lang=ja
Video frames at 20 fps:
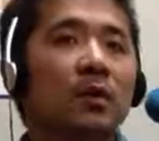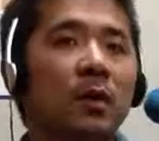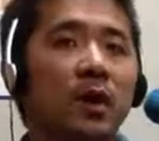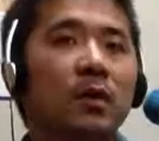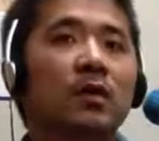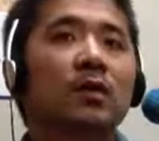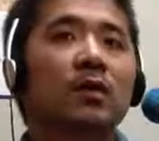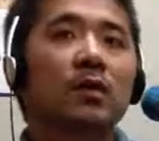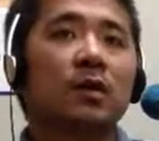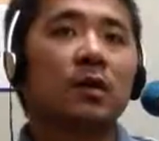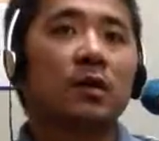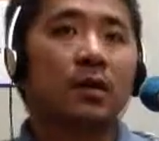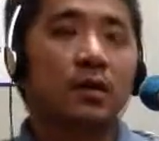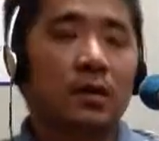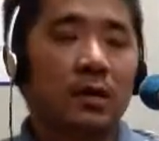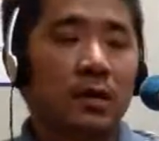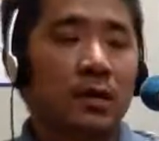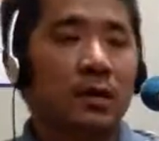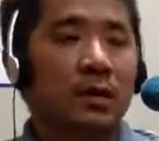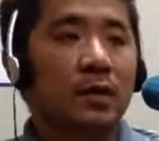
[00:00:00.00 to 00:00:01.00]
にも入っていただい
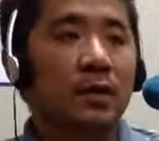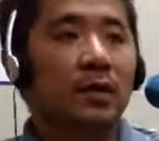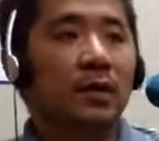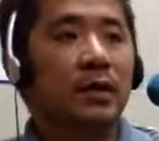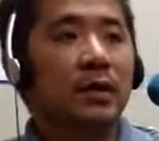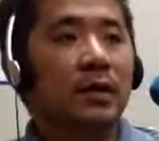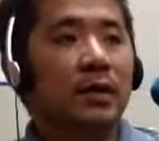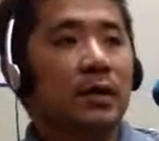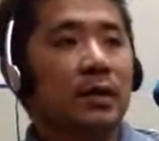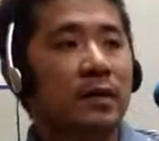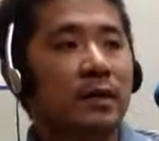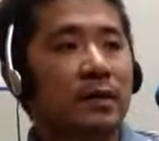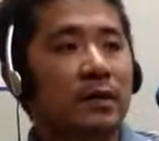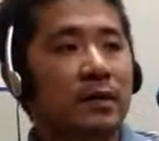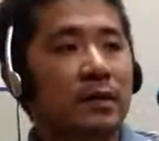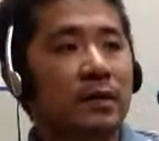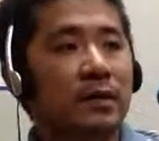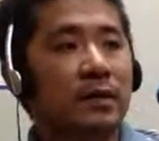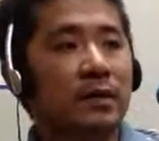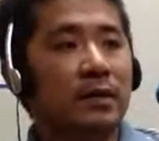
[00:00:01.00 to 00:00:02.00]
て、はい、
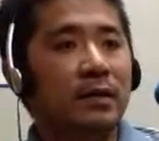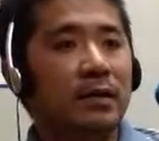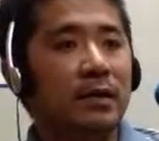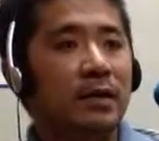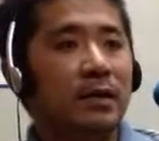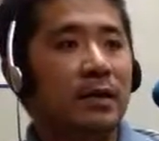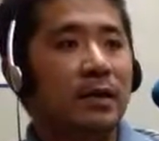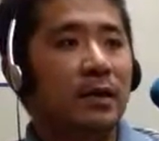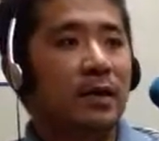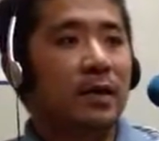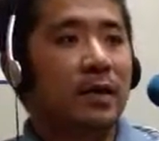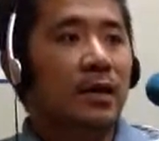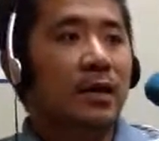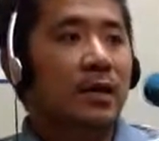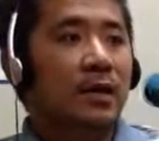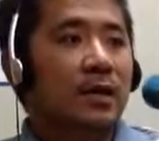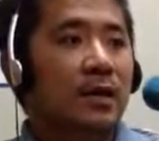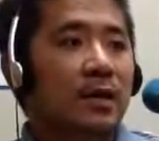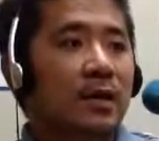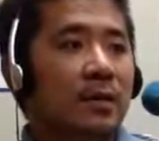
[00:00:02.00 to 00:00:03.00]

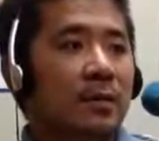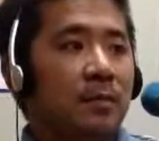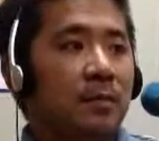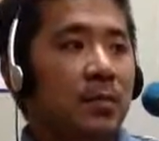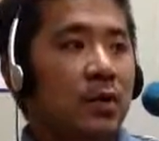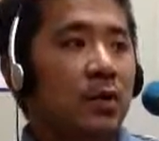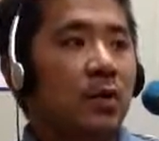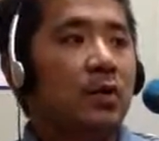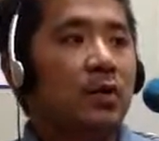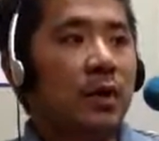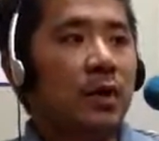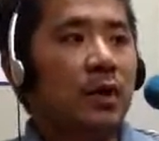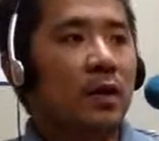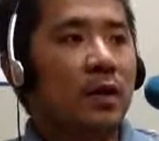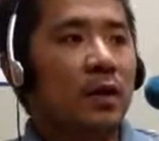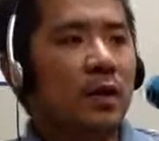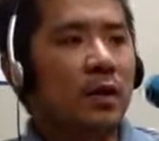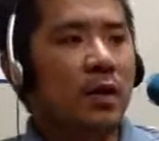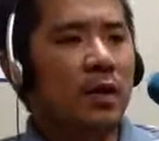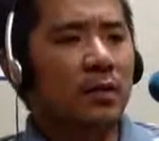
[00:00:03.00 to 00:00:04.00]
えー、よく
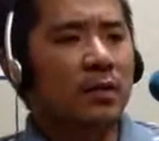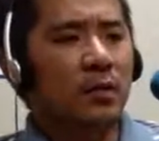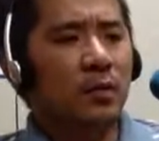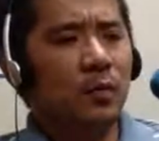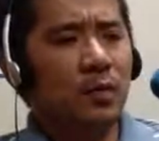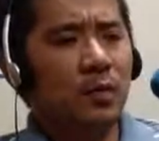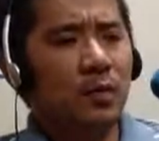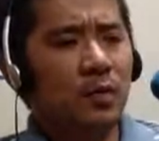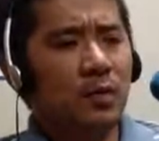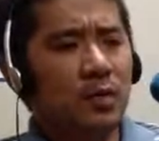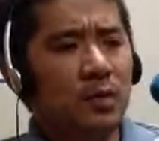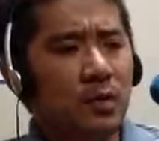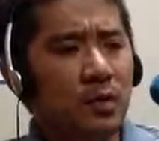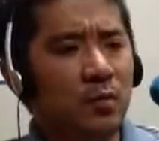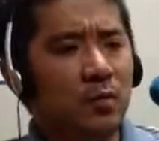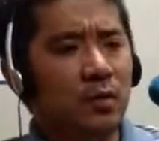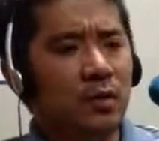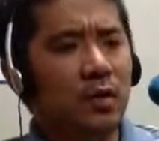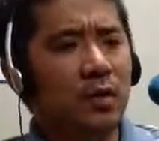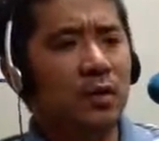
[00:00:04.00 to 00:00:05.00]
ねあの
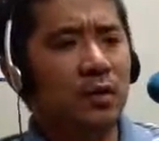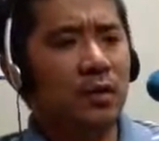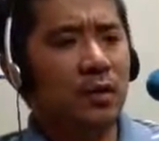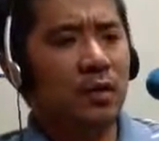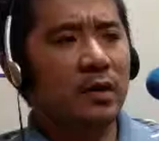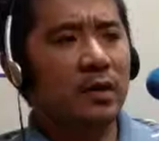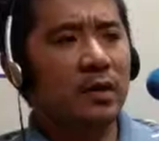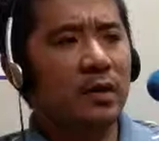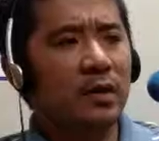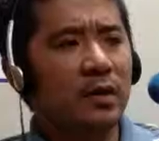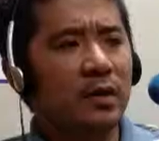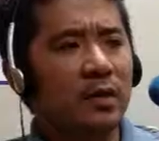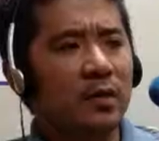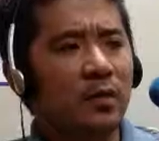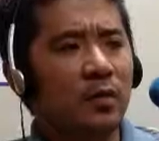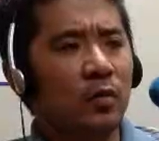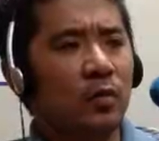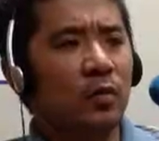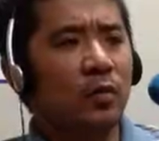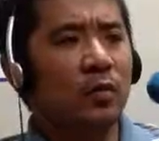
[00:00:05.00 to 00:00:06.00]
自己事例
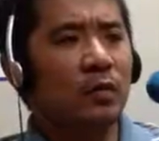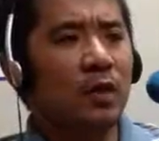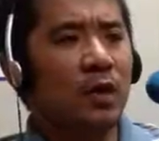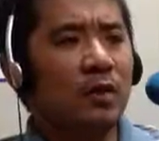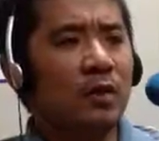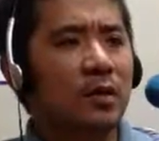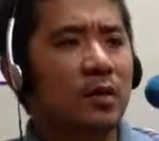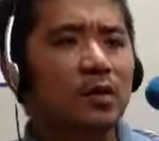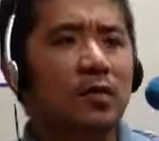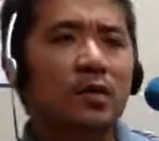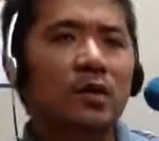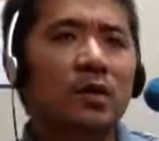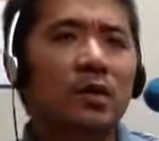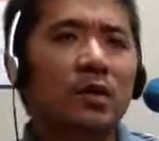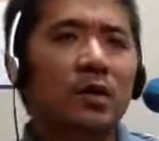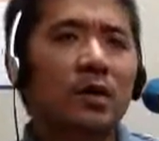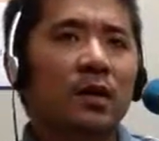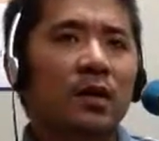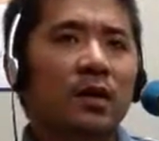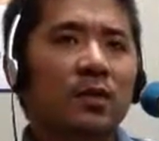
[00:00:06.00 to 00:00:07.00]
で子供を助けようとし
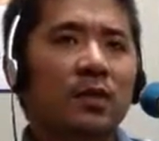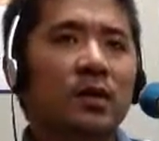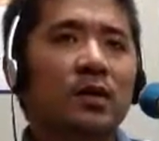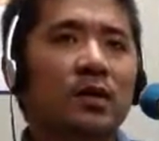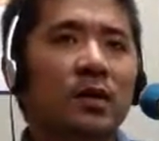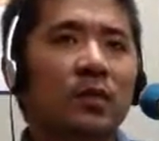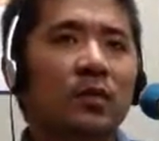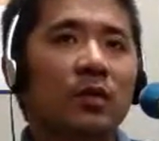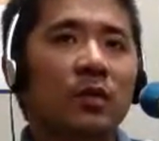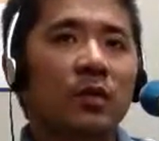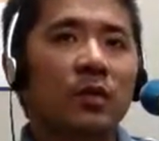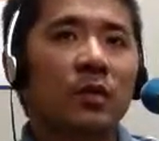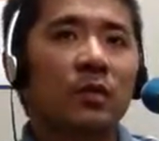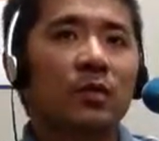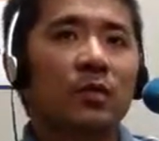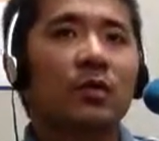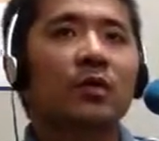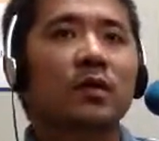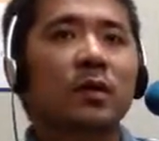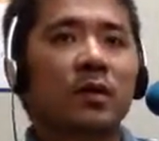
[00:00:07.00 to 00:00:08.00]
て、うん、お兄ちゃんお姉ちゃ
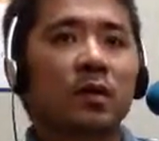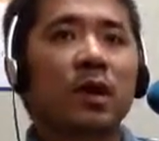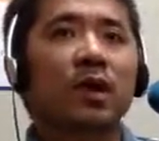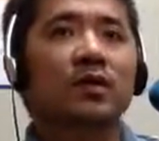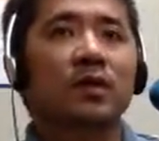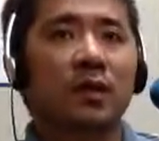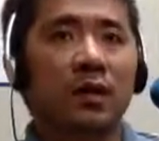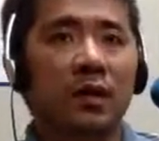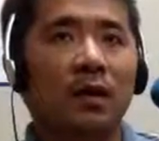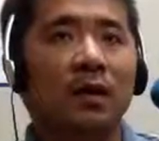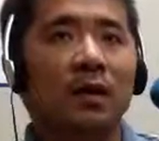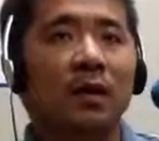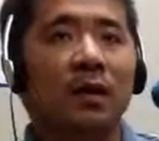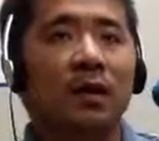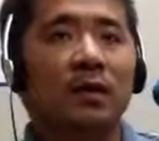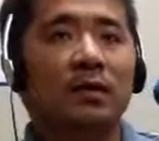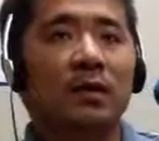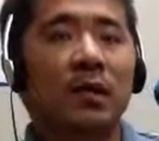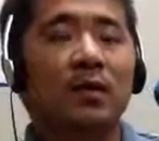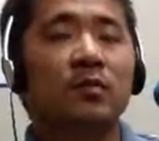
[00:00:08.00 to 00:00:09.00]
んお父さんお母さんが
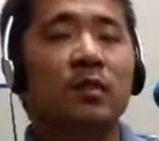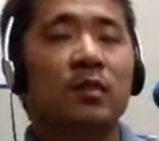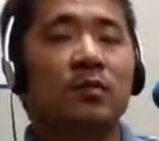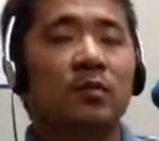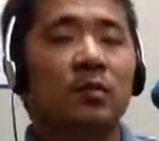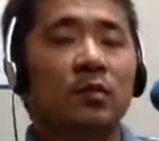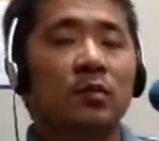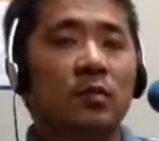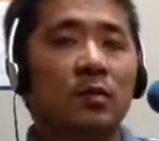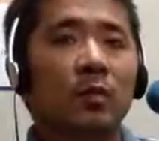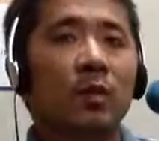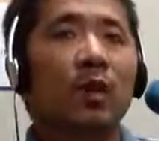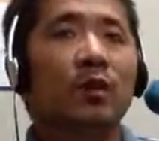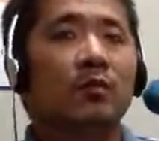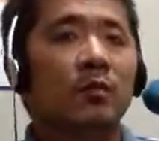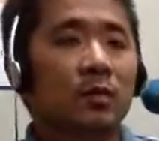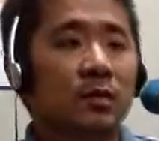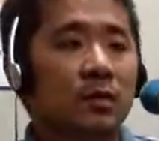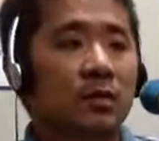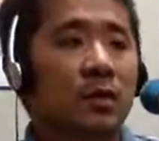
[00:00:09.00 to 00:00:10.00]
亡くなるってこともあ
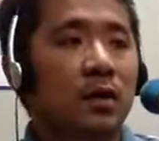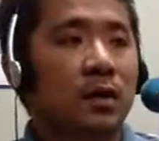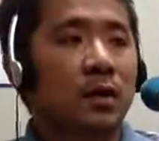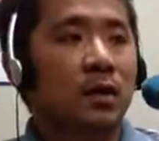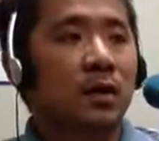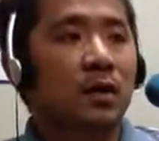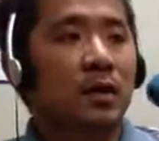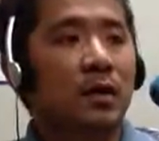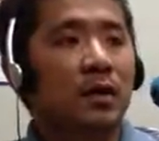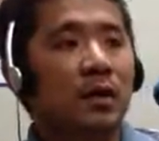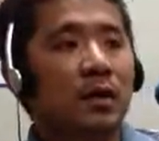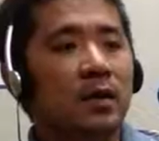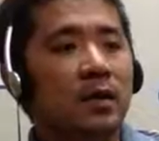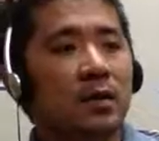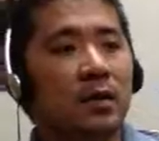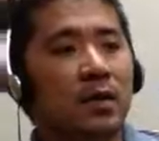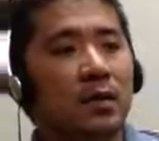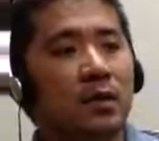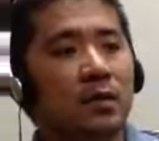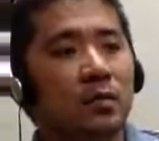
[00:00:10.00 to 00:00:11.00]
るんですが、はい
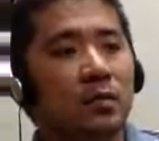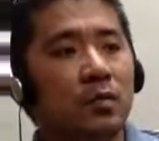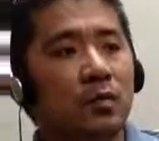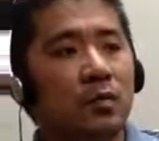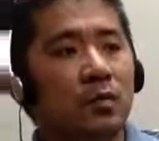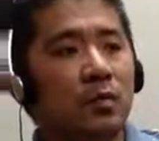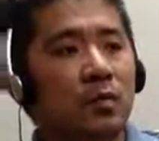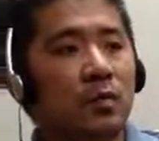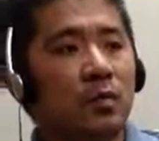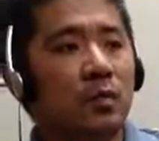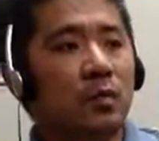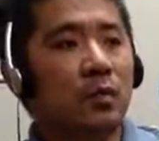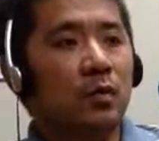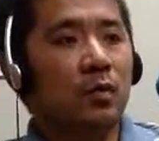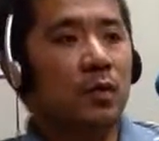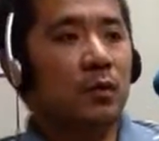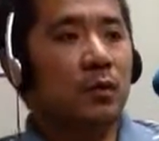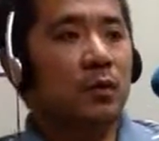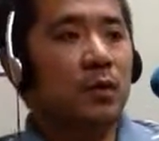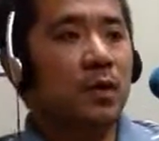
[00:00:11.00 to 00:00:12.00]
あ
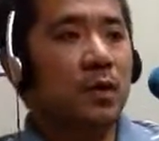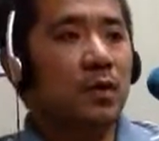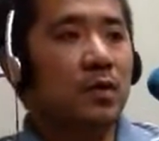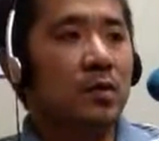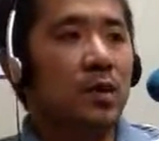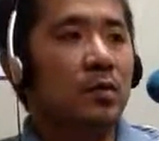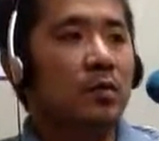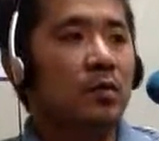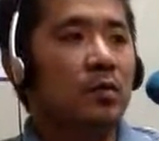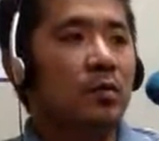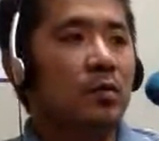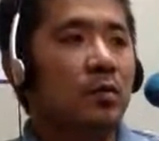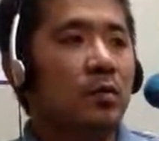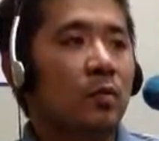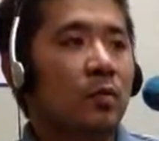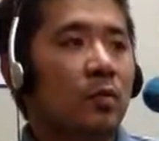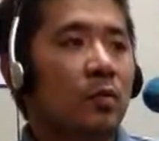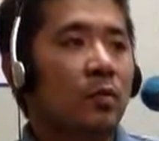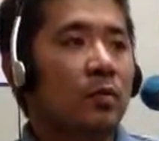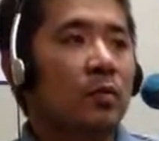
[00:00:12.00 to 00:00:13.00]
の助けるってこ
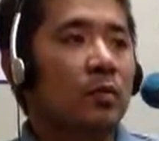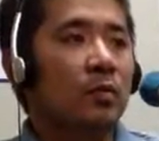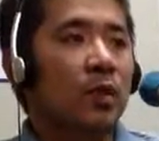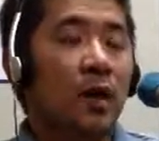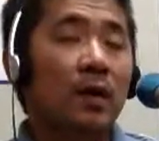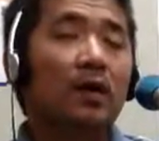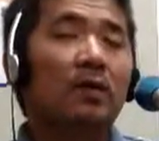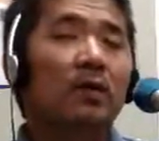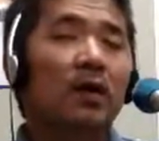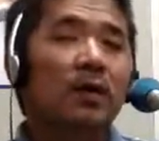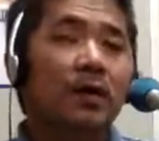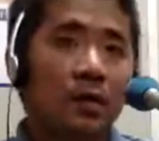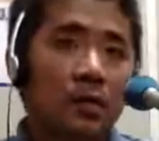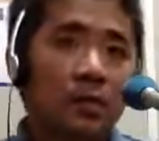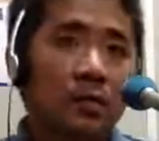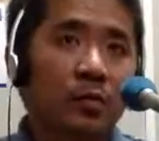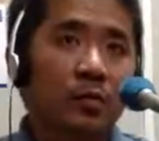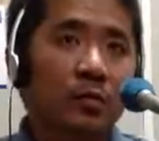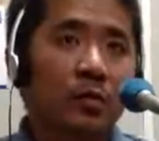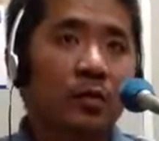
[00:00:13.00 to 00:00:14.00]
とも大変なんだ
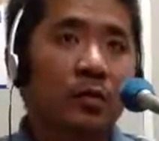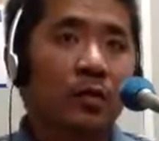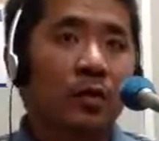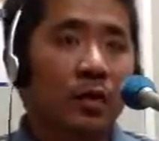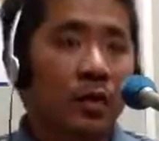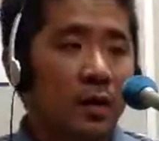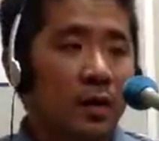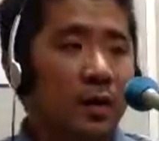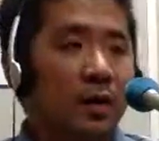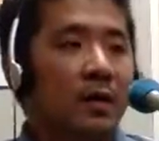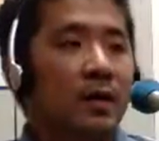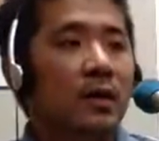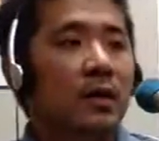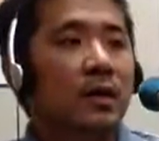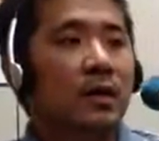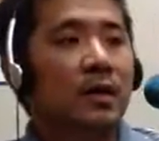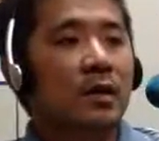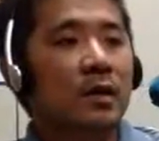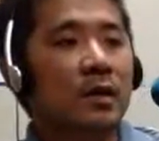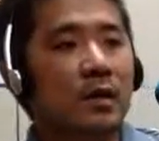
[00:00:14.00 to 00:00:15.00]
よっていうところか
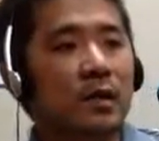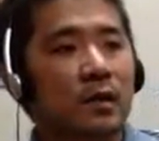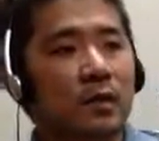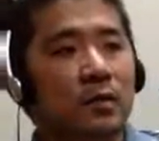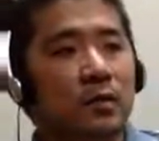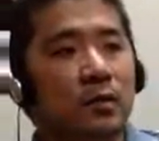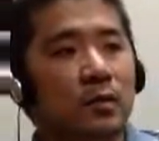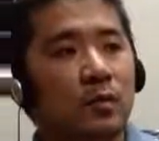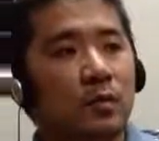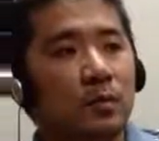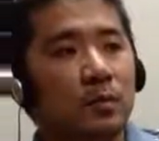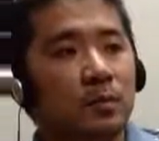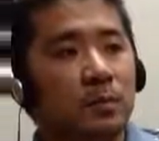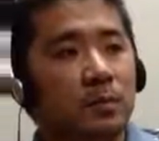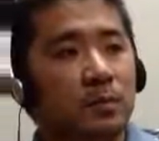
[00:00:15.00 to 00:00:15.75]
ら、あの